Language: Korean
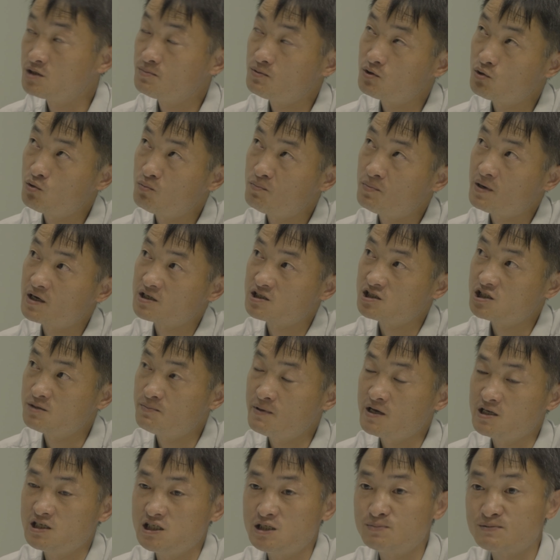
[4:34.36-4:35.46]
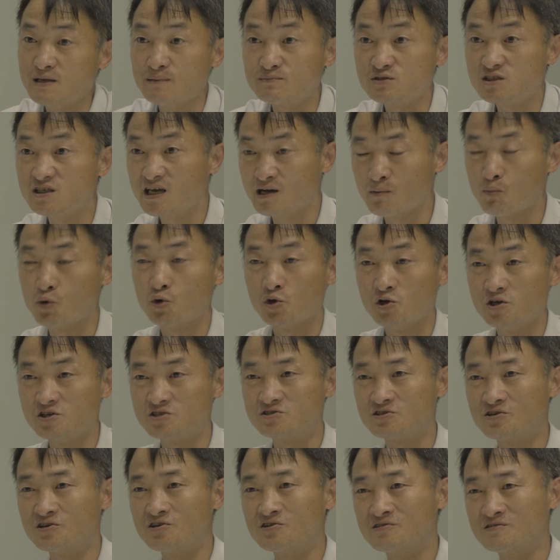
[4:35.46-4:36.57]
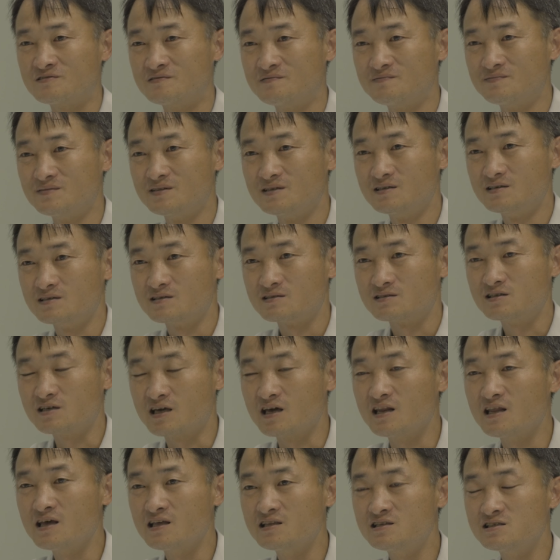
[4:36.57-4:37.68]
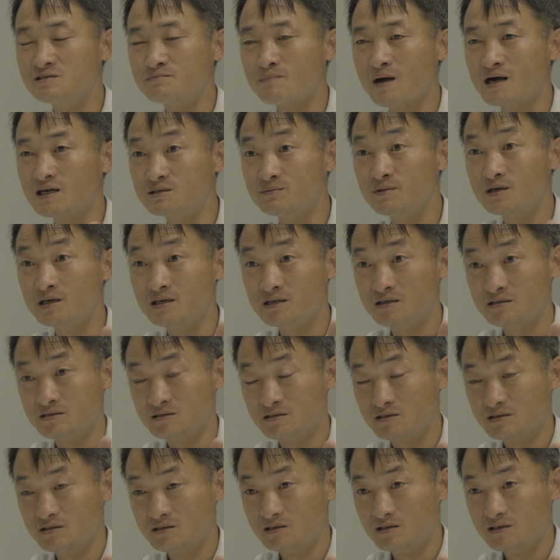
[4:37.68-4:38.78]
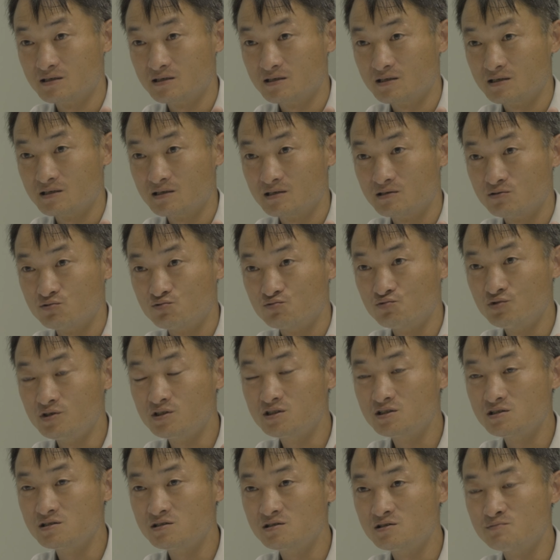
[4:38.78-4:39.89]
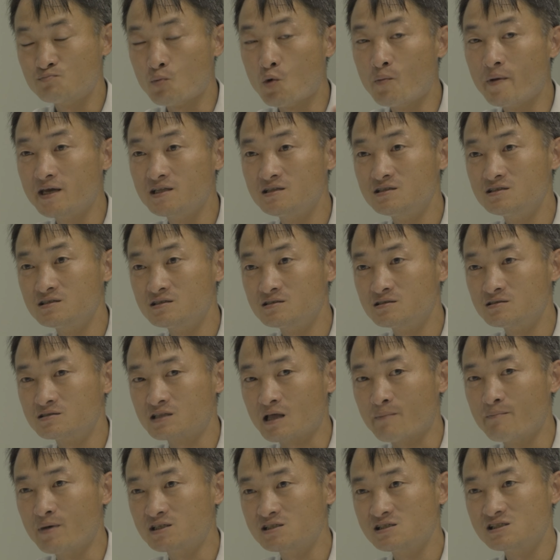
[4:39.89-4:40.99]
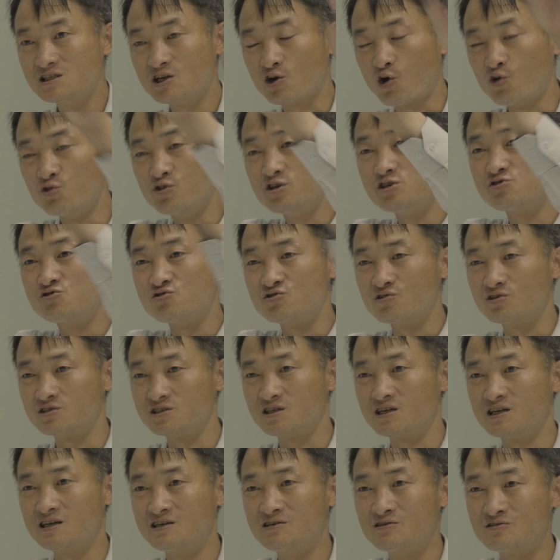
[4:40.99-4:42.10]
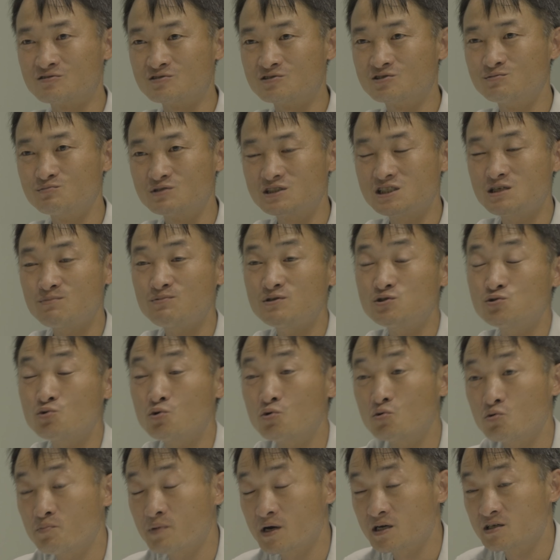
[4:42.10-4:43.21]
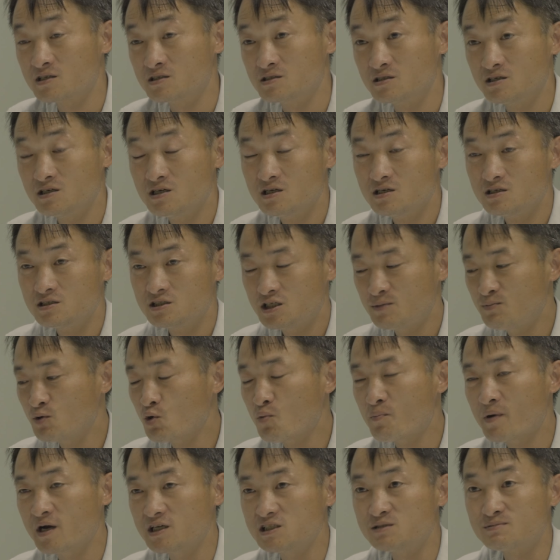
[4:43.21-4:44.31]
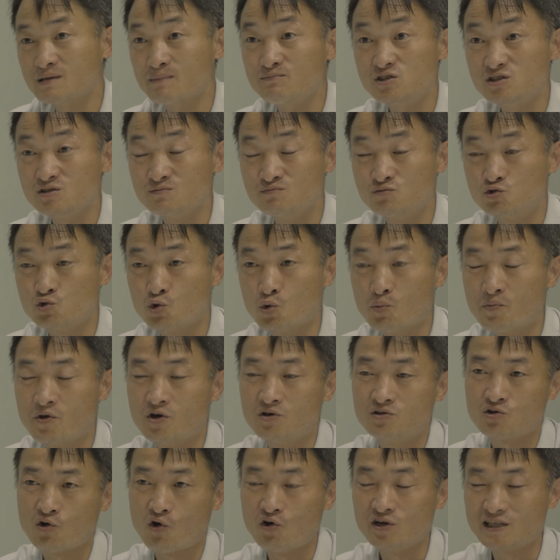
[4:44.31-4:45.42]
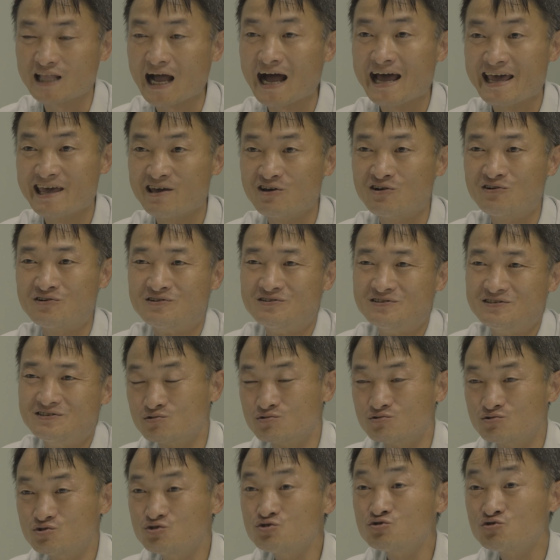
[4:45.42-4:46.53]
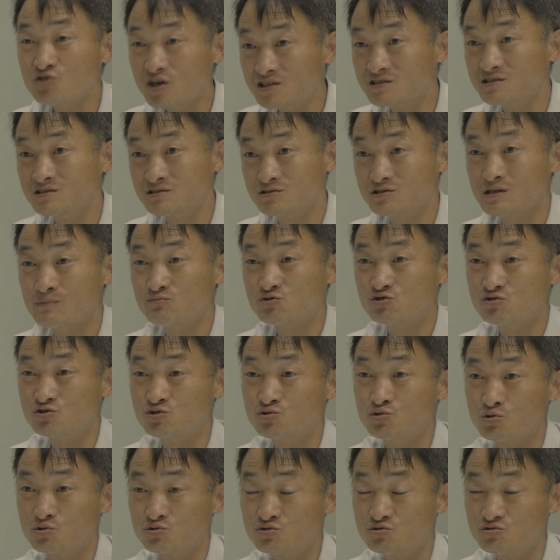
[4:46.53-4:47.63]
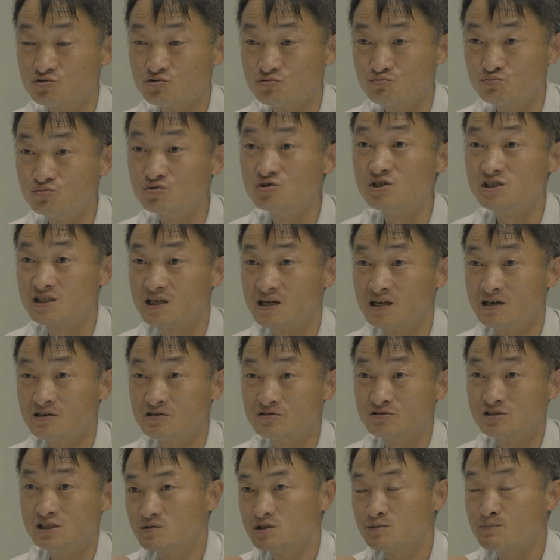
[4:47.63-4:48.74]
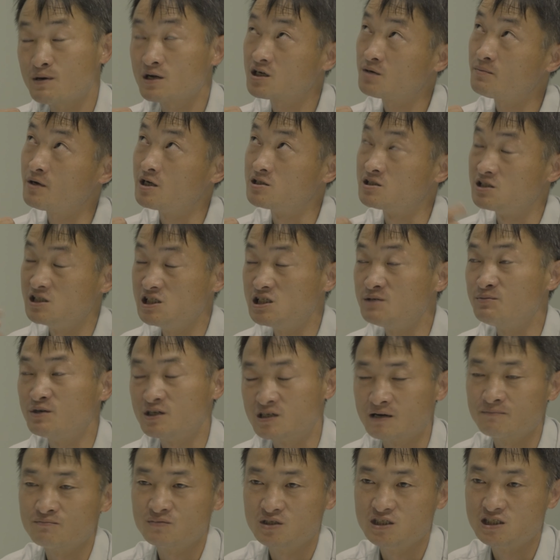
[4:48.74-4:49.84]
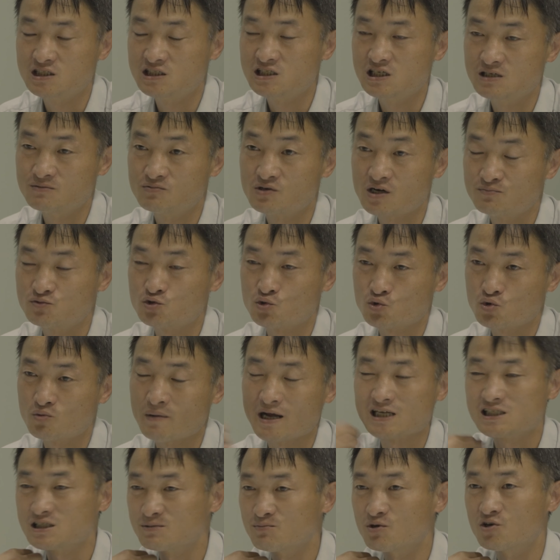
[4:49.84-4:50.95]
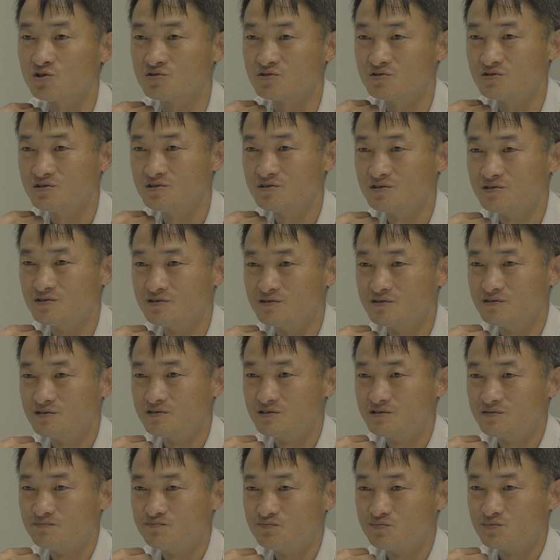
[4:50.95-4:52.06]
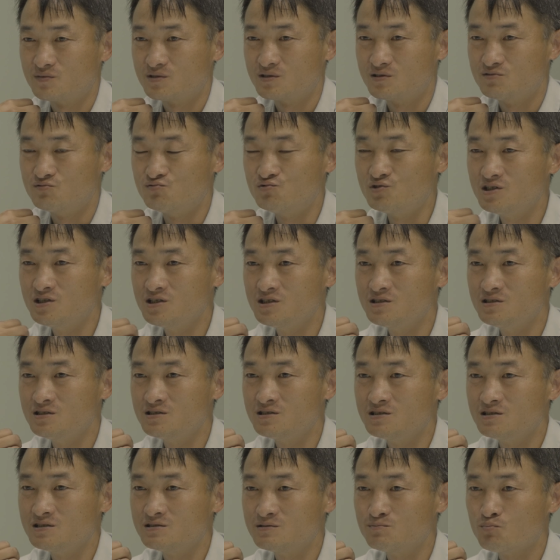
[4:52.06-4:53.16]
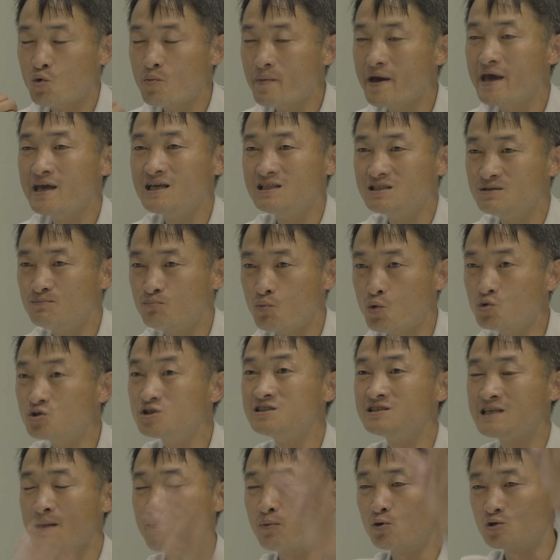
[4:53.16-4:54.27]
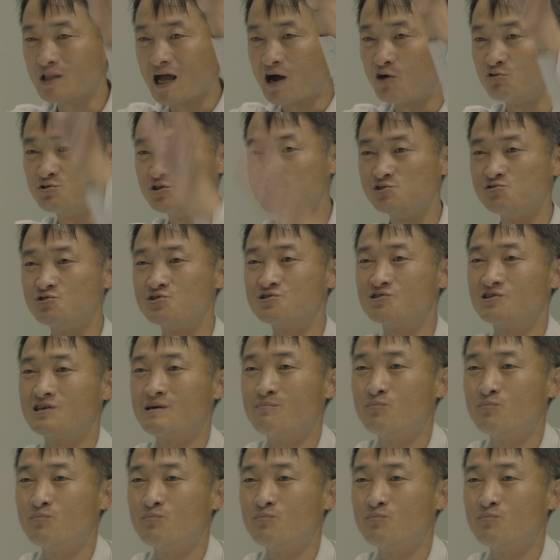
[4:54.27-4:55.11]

곱하기 십의 이십삼 승계가 몰려 있어요. 그럼 걔네들만큼의 우리들 몸에 있는 단백질들이 건드릴 수 있는 거잖아요. 그럼 십이조 곱하기 십이 곱하기 이십삼 승조면 거의 다예요. 순수한 삼중수소 물 있잖아요. 그걸 십팔 그램 아니지 이십이 그램, 이십이 그램 정도 마시면 우리 몸에 있는 모든 세포를 다 건드릴 수 있어요. 한